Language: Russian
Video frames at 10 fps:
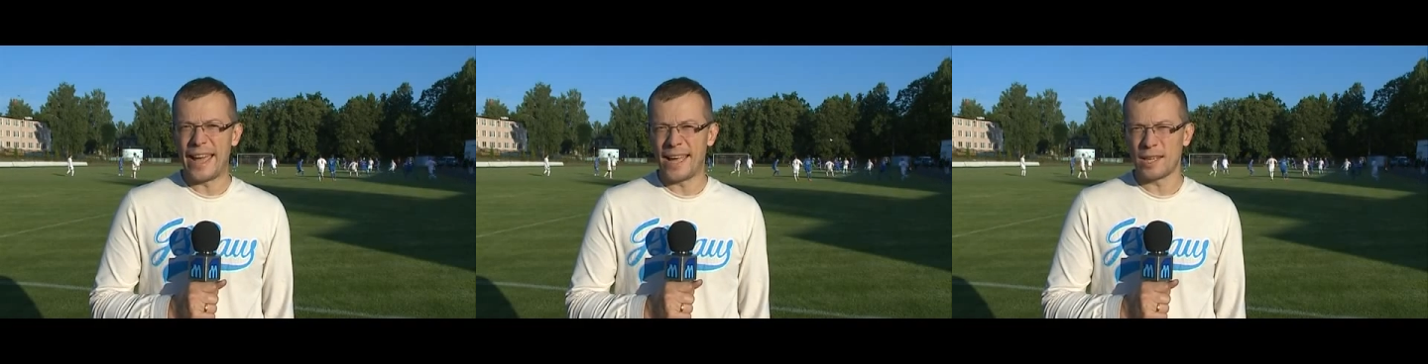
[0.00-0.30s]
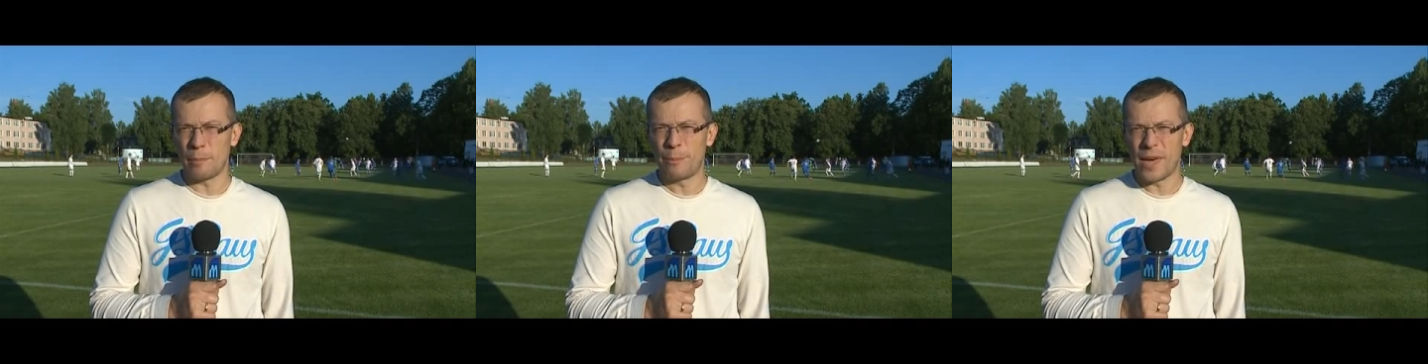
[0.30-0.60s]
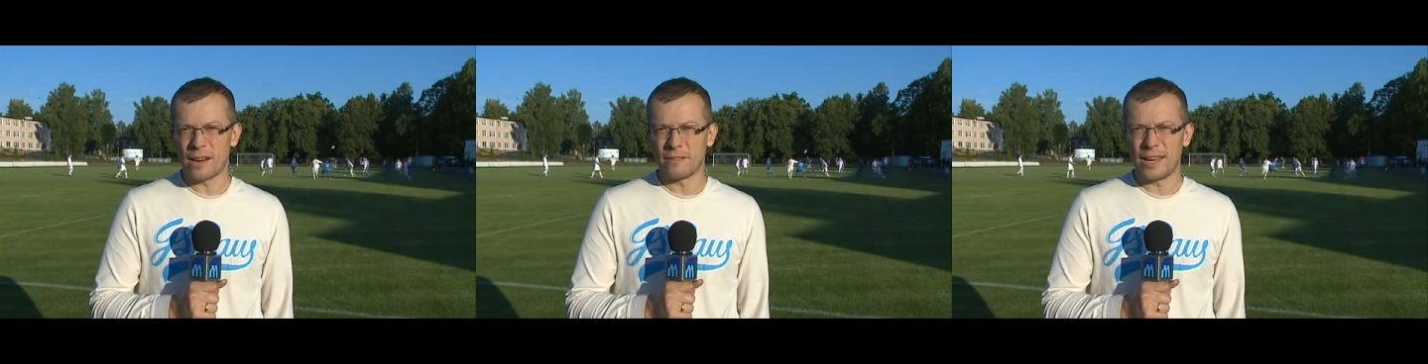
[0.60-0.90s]
Это
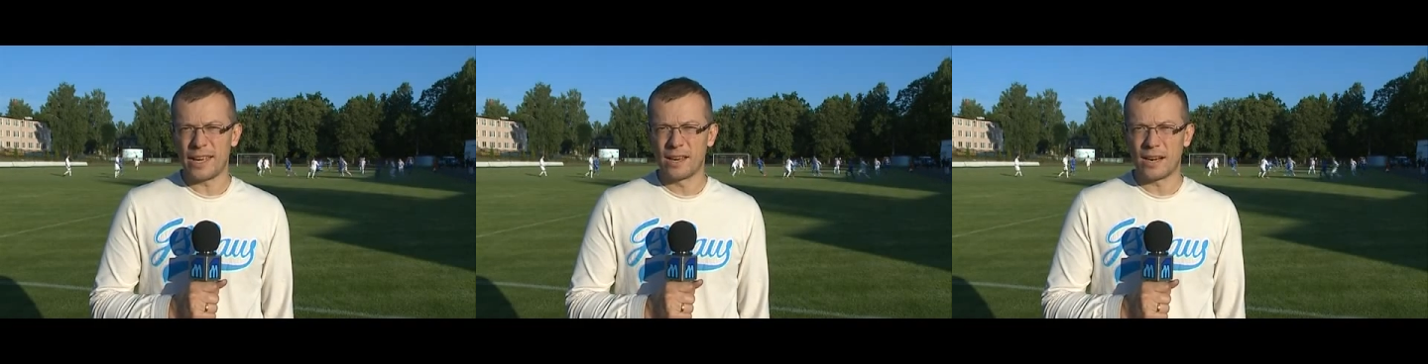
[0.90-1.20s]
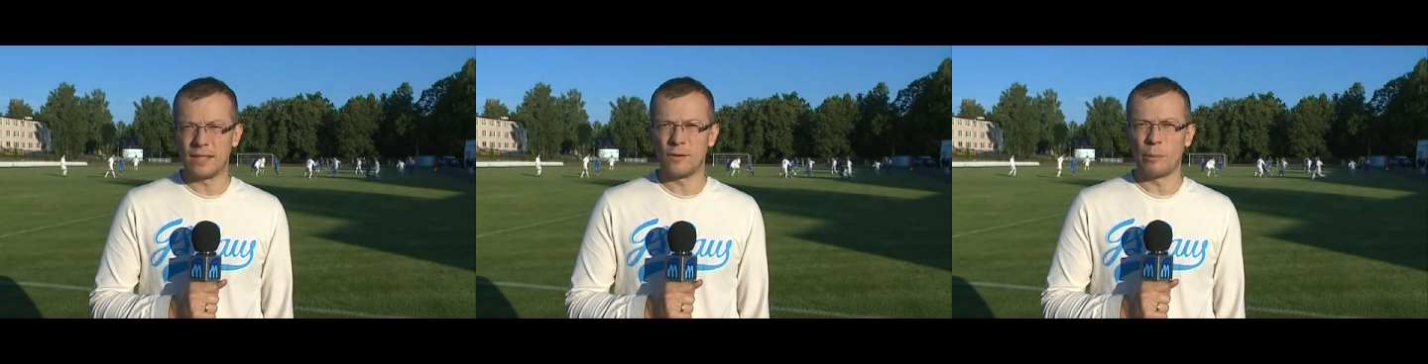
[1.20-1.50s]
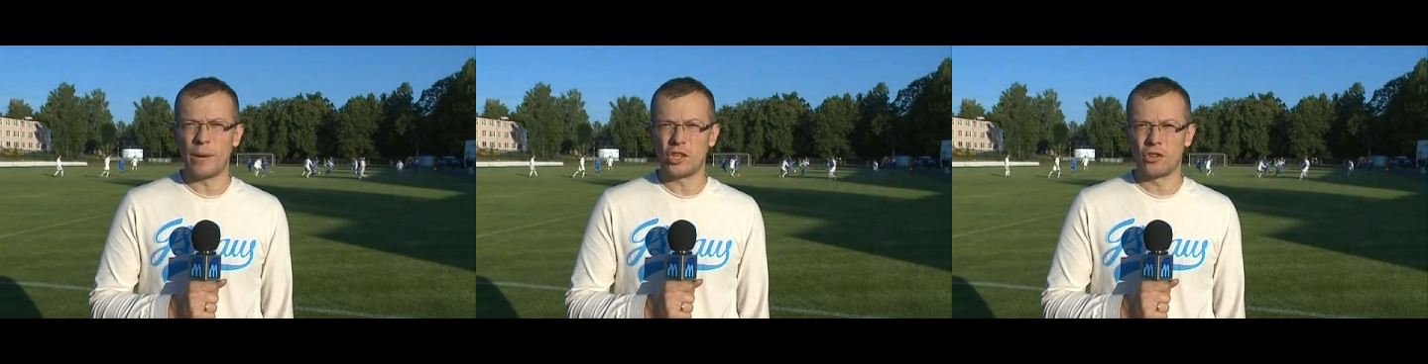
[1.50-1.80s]
первая игра
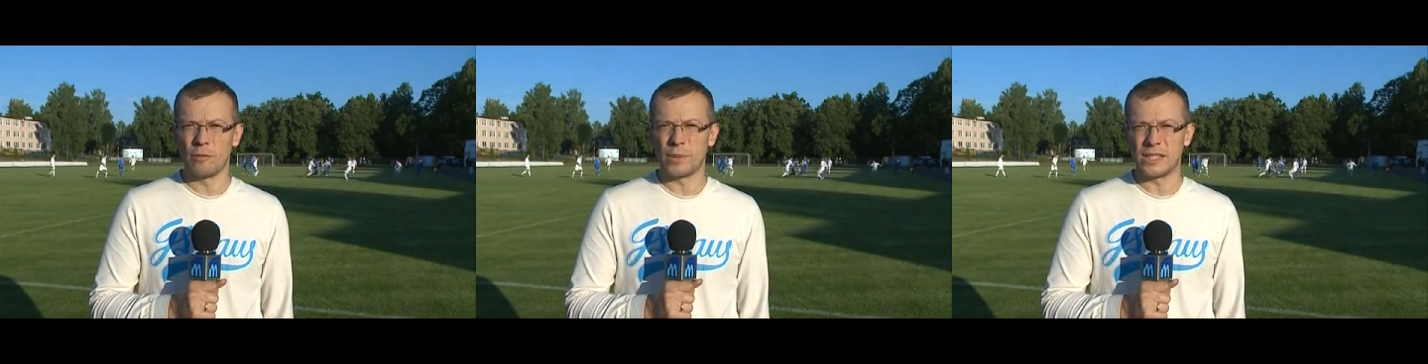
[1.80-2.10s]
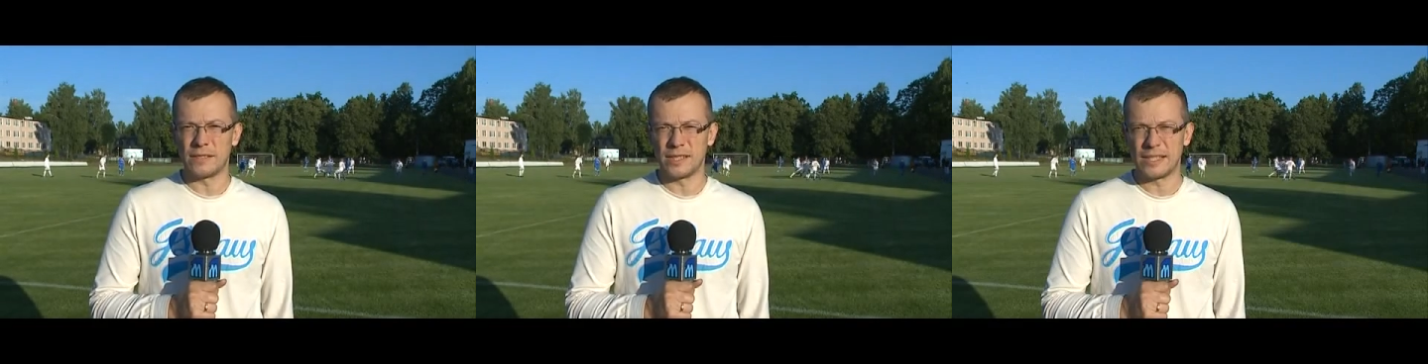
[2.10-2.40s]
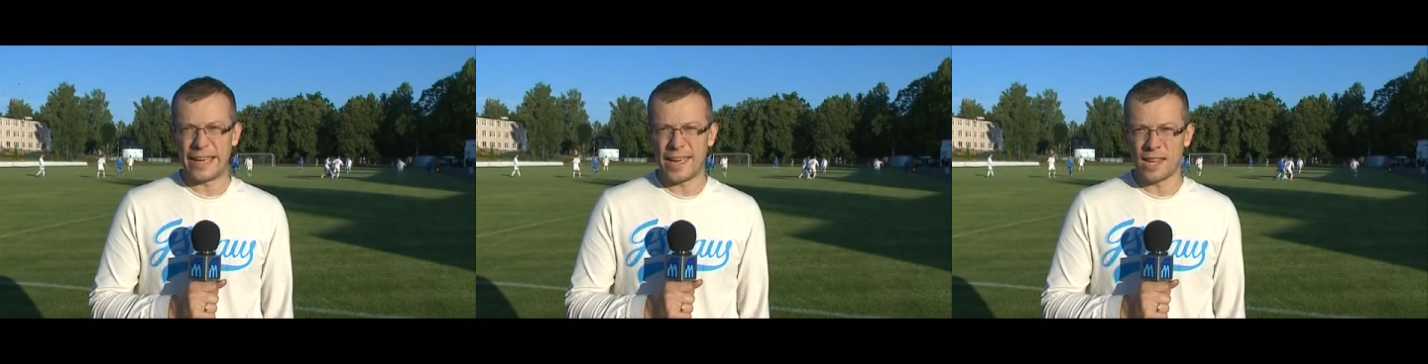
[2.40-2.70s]
двух матчей
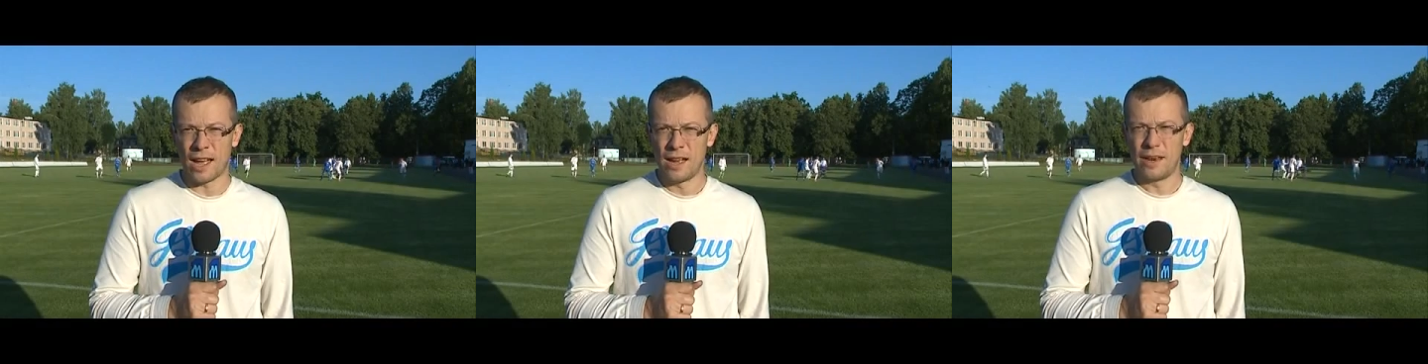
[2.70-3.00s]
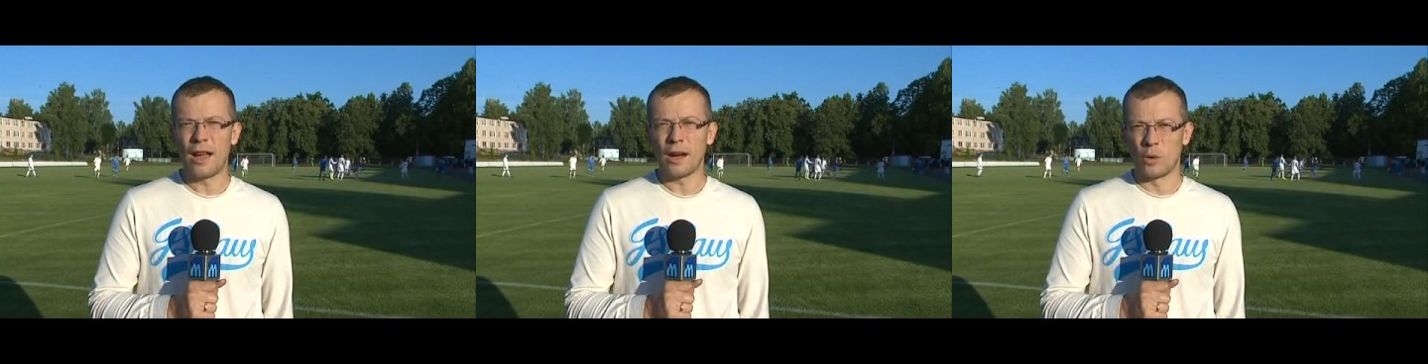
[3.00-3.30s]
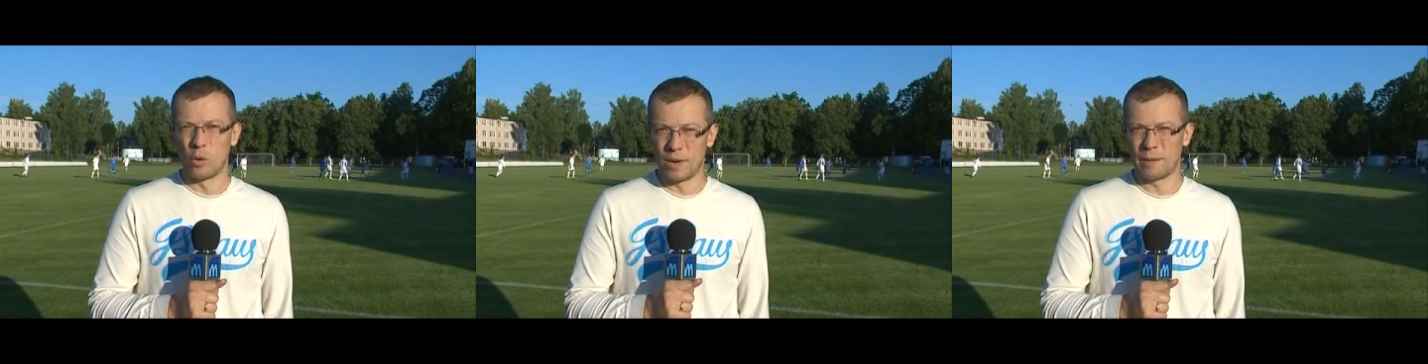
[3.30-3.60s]
противостояния на
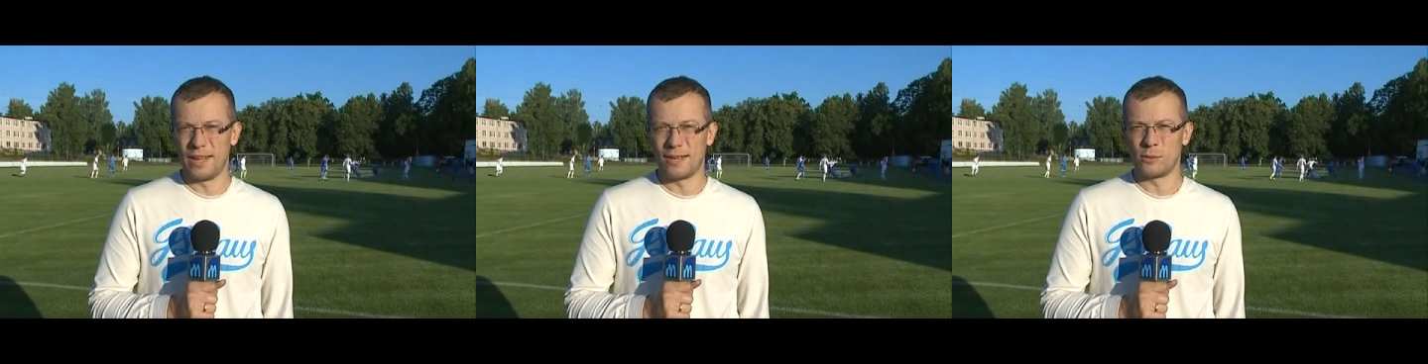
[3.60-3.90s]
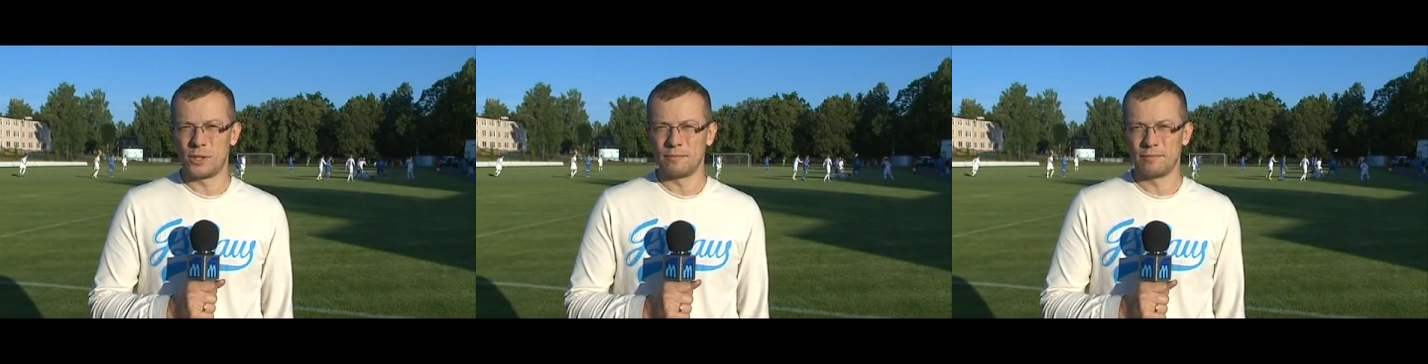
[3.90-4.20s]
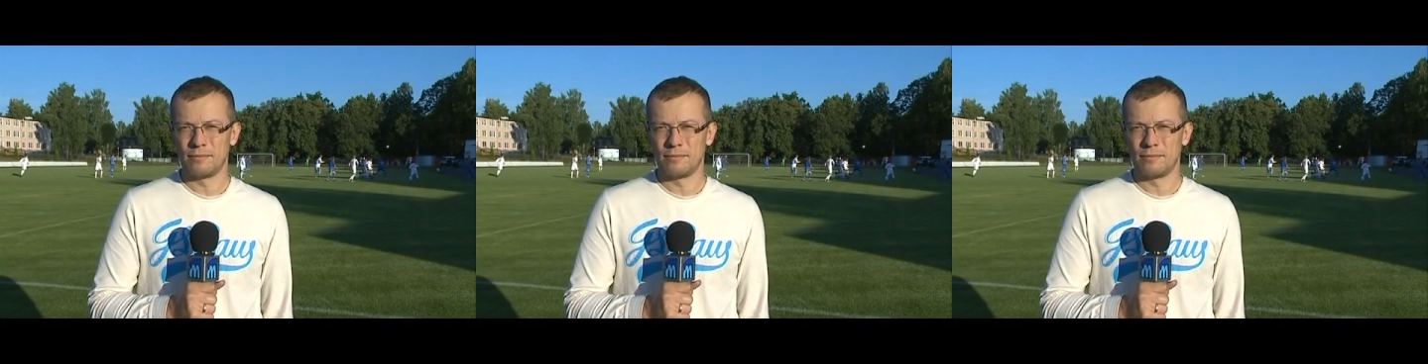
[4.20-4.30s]
Кубок Беларуси.